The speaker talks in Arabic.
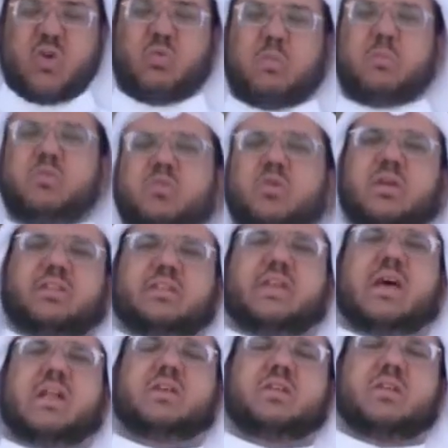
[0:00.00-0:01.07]
ومنذ
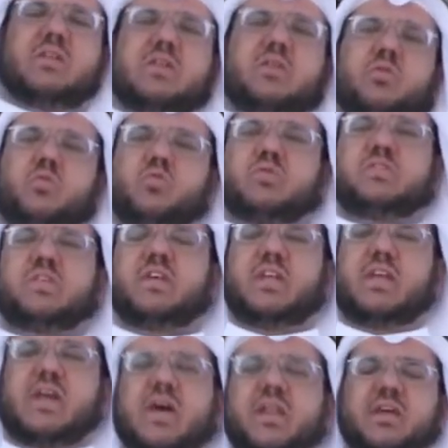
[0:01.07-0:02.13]
الاحتلال الروسي
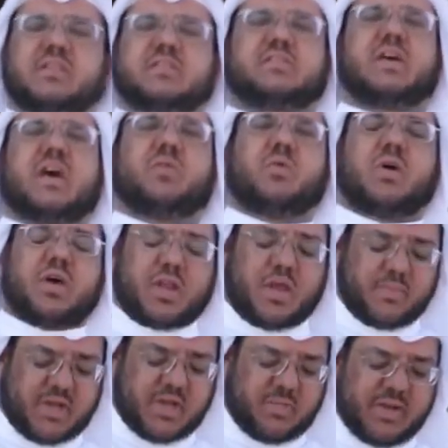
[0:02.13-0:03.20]
لقرقستان وغيرها
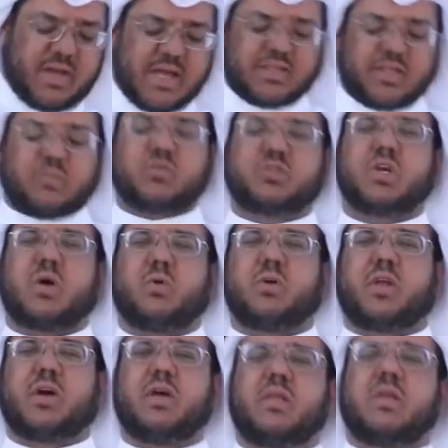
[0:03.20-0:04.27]
من البلاد
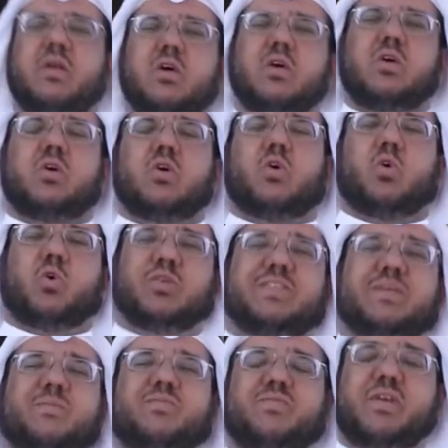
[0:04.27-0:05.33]
المجاورة
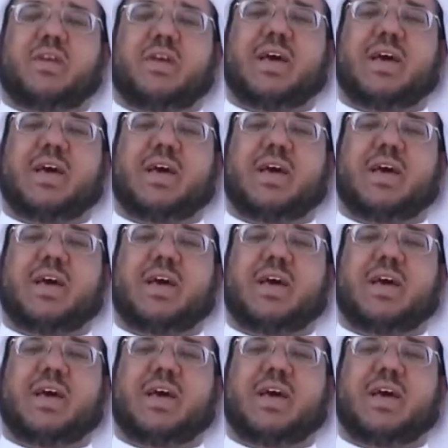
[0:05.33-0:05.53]
هدم في